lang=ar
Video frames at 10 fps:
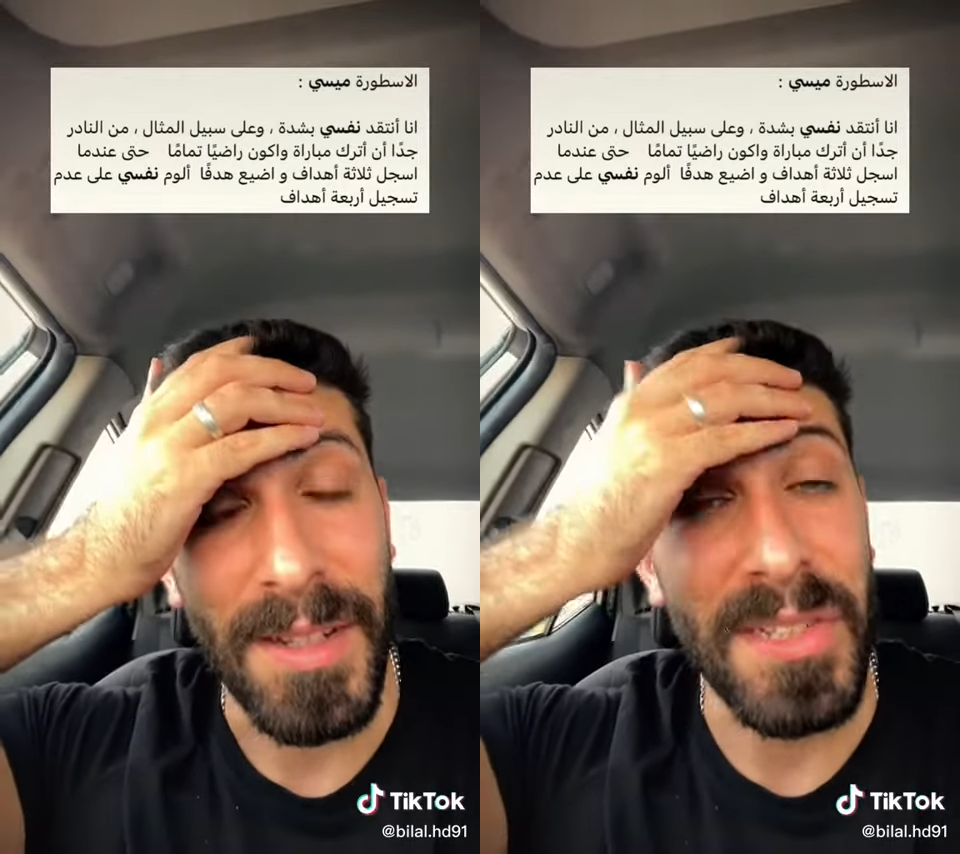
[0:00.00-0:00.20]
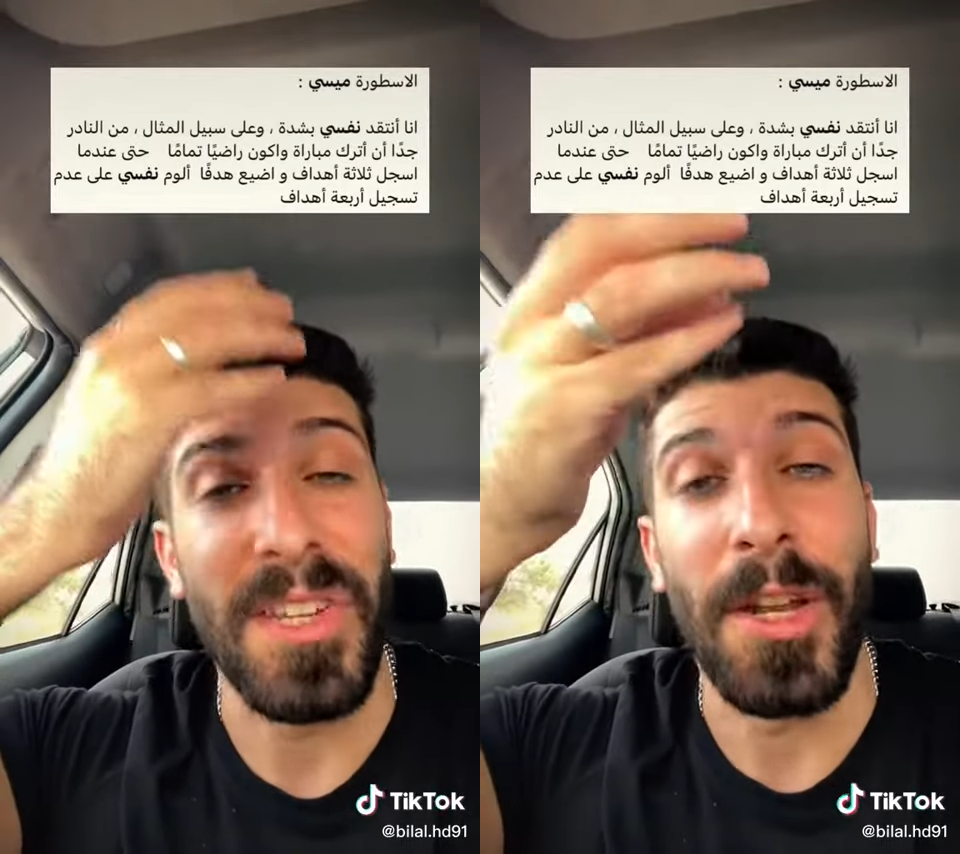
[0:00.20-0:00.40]

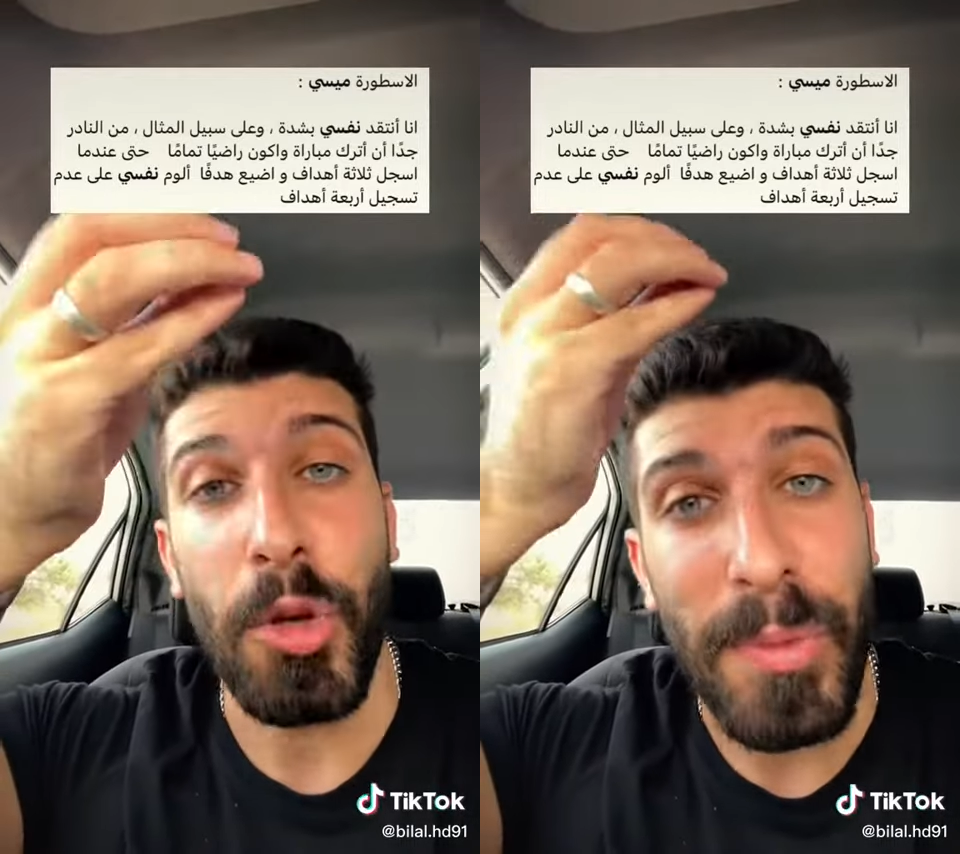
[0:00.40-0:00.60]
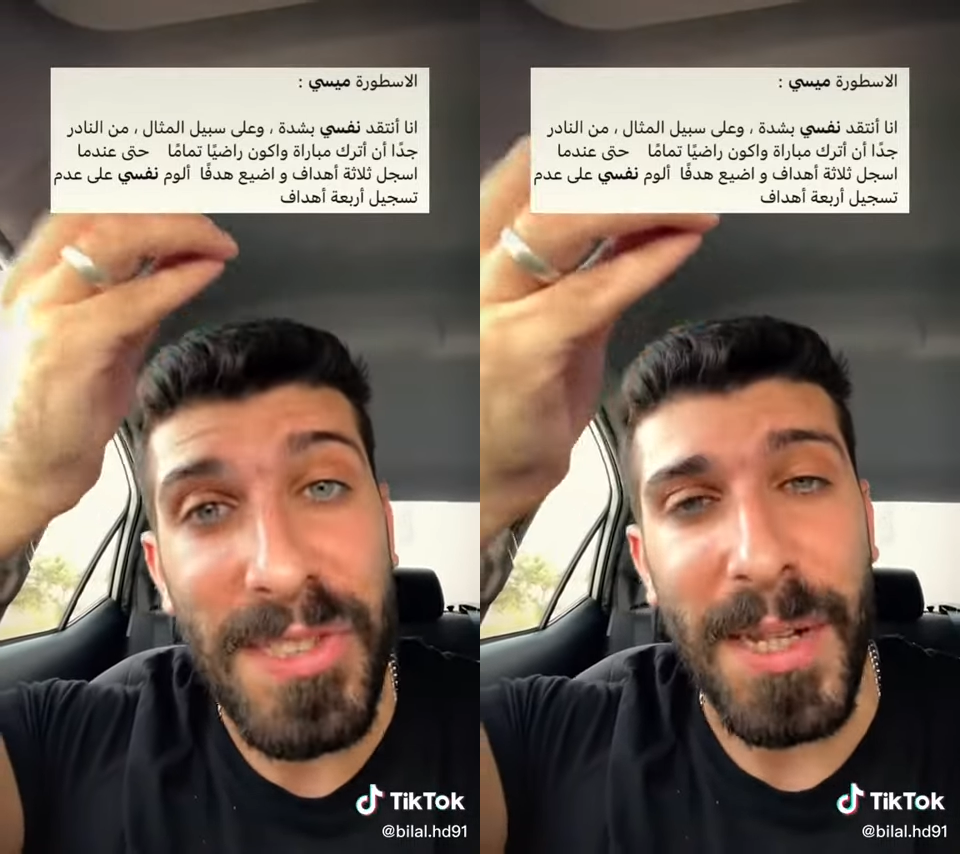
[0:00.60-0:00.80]
إذا ليو
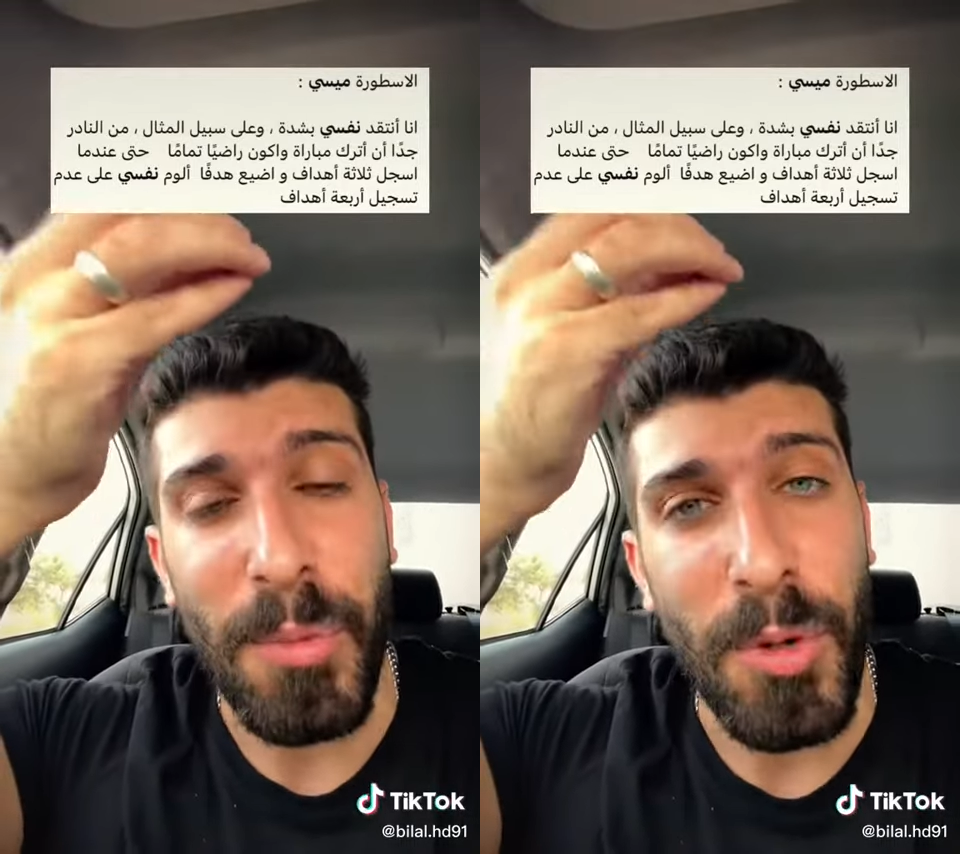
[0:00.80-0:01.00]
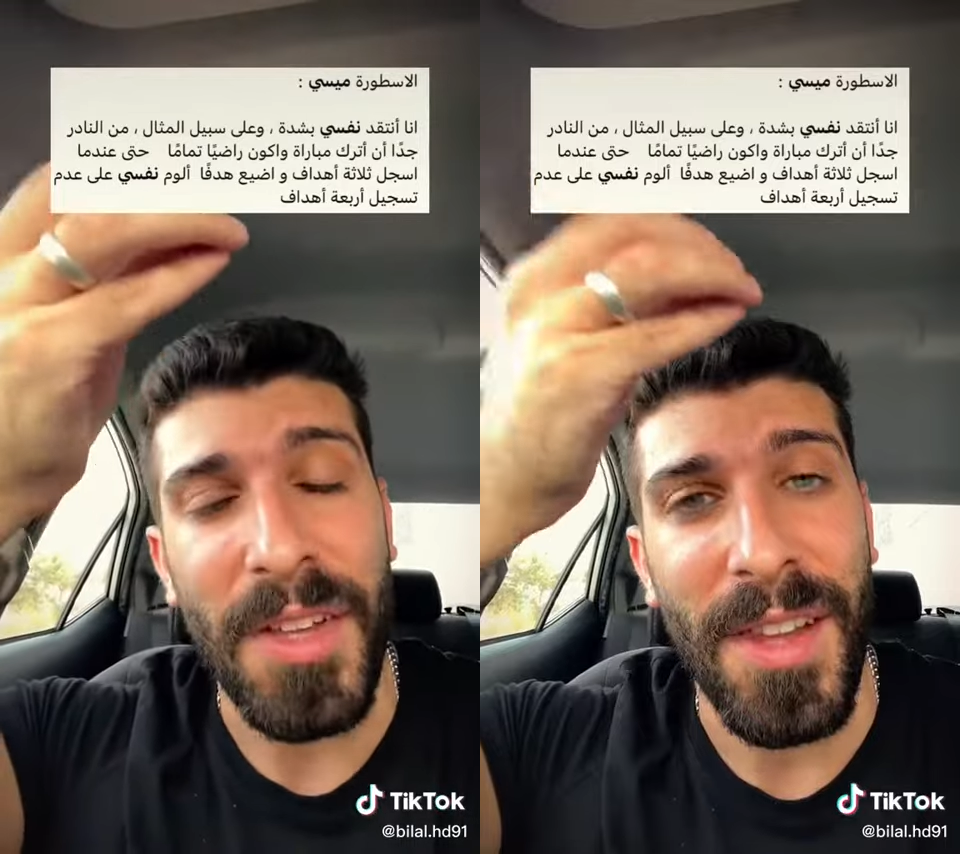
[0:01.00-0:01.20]
ميسي عم
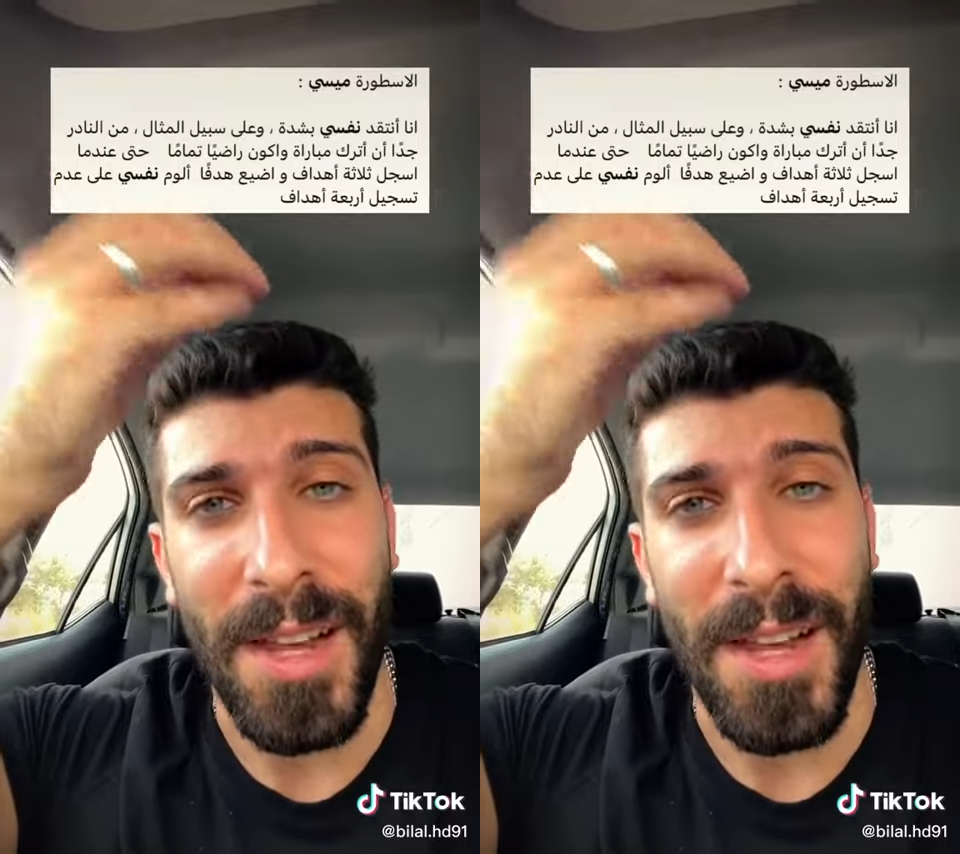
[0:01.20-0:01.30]
بقول هذا